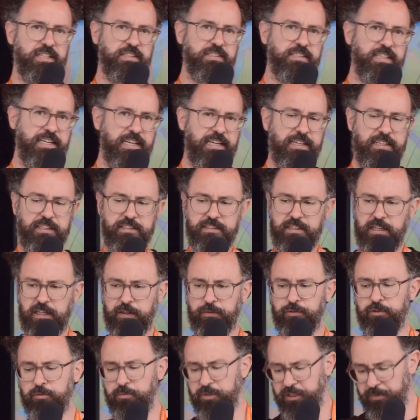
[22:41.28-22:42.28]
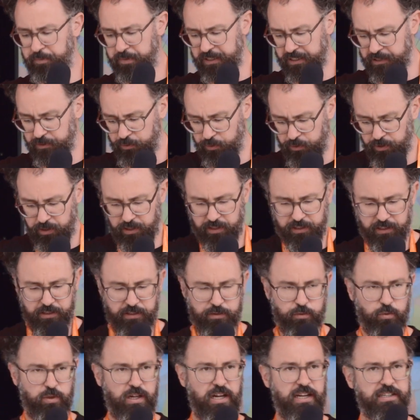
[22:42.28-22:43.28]
ganz ehrlich sagen, für mich persönlich
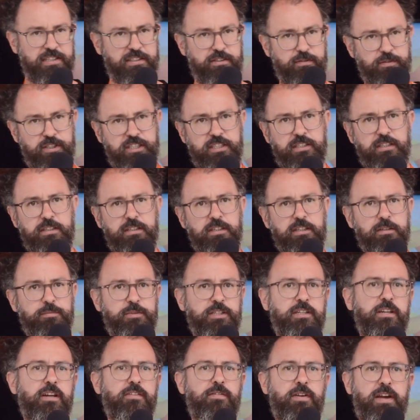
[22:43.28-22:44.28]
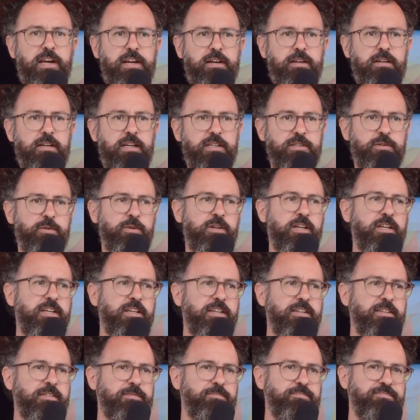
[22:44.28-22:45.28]
sogar das Wichtigere mittlerweile. Also
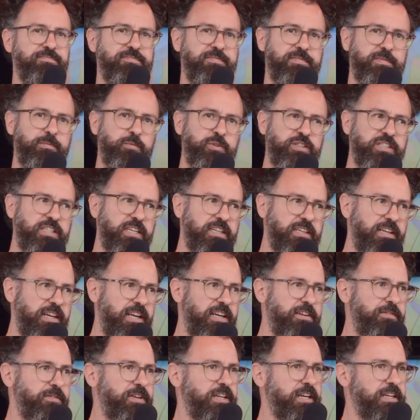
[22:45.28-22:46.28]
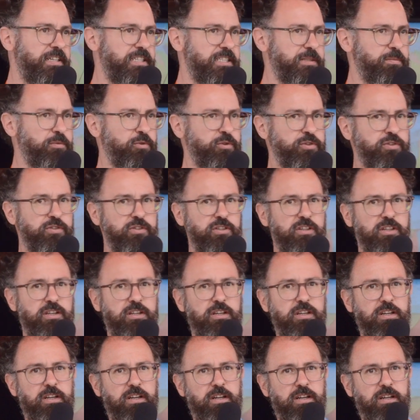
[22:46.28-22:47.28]
muss ich erklären, Veganismus
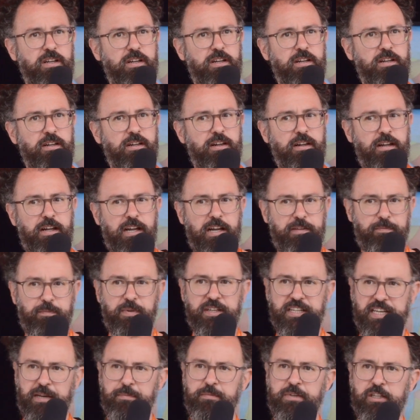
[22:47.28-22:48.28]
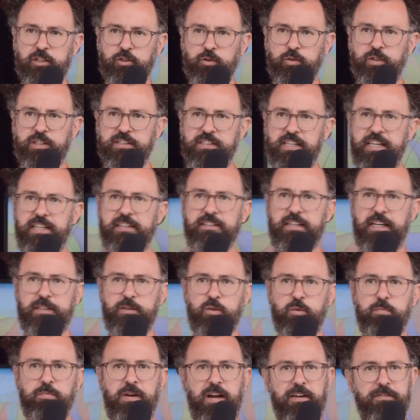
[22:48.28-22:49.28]
hat man eben ja schon gesehen, hat
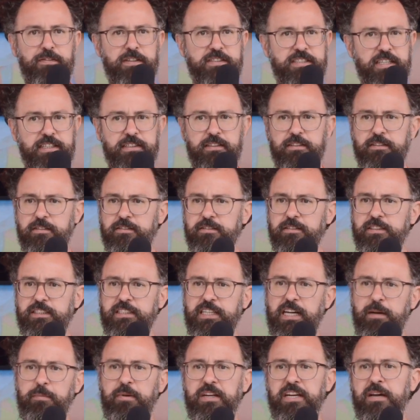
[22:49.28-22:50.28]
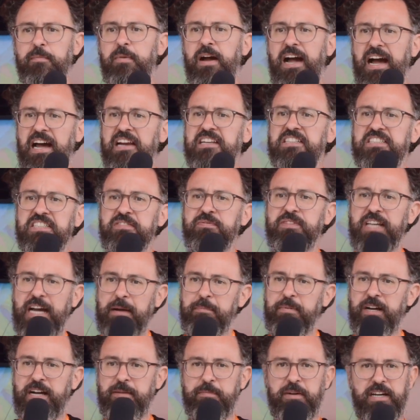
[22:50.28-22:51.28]
so ein paar Facetten, die kann man aber alle irgendwie
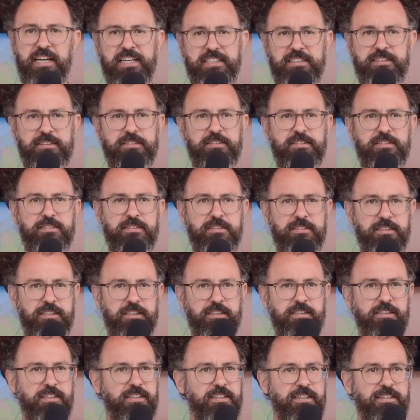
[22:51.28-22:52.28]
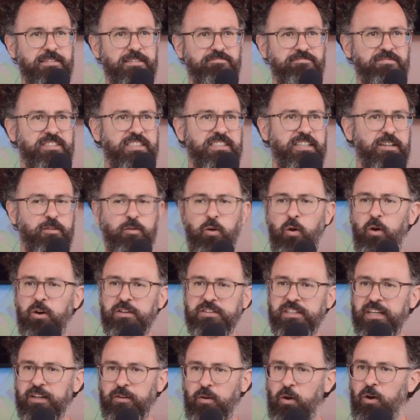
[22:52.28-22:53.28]
abarbeiten. Äh, dieser Koch,
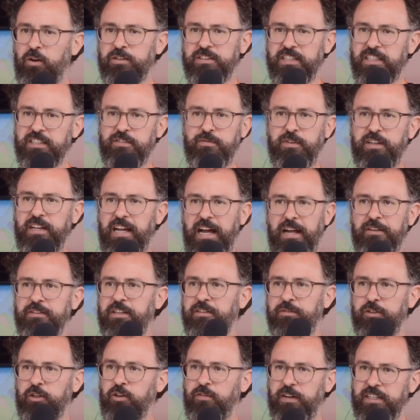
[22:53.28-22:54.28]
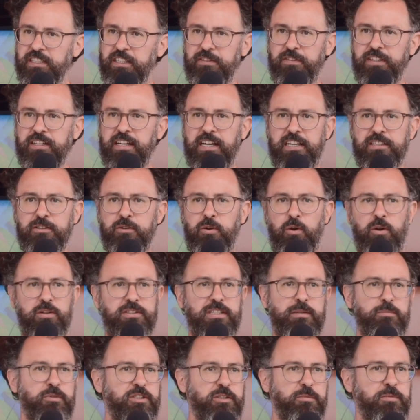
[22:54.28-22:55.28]
der kocht jetzt vegan, der wird auch weiter vegan kochen,
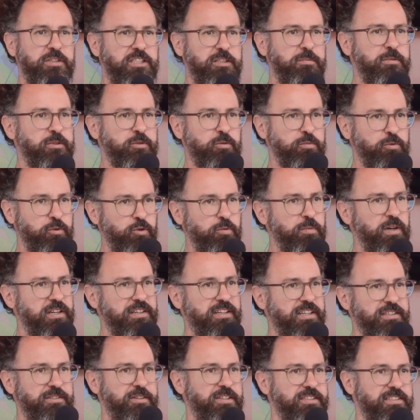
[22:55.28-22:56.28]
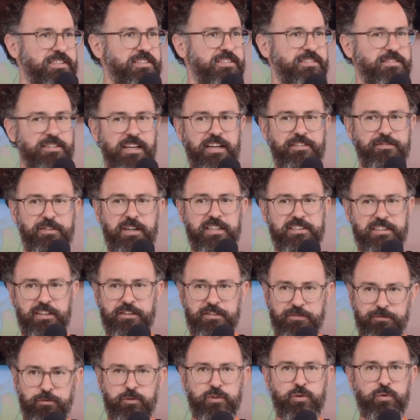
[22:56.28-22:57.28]
da muss ich mich nicht mehr drum kümmern. Also das ist einfach,
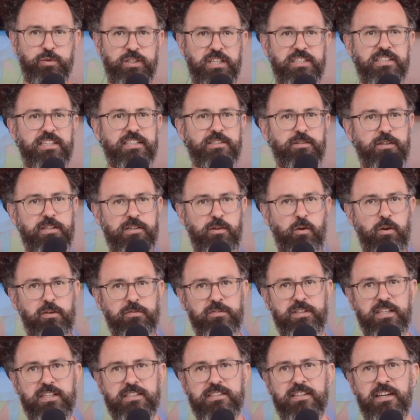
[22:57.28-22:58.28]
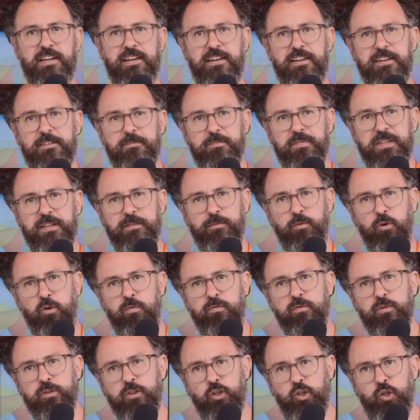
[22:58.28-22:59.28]
das funktioniert jetzt und das läuft jetzt.
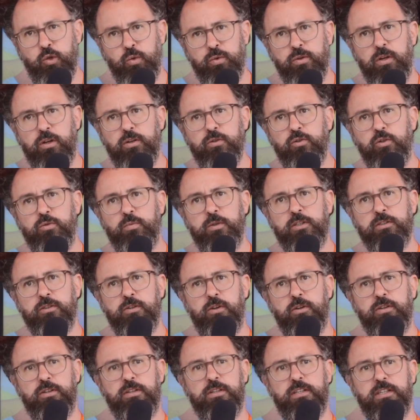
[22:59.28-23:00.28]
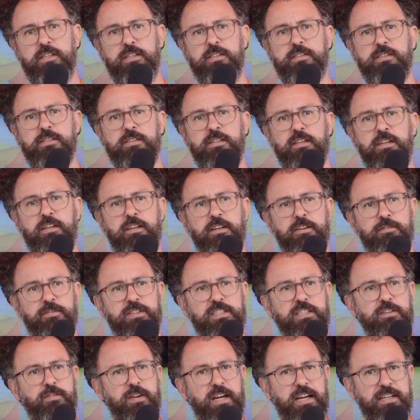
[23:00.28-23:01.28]
Worum wir uns schon noch kümmern können, ist, wie
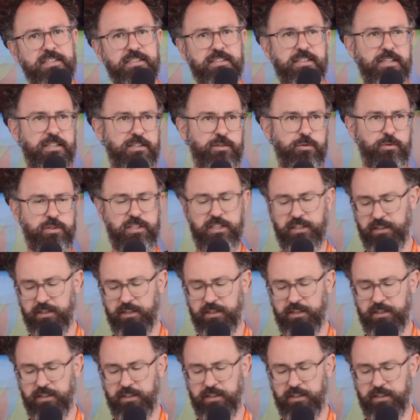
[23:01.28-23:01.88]
divers kann so ein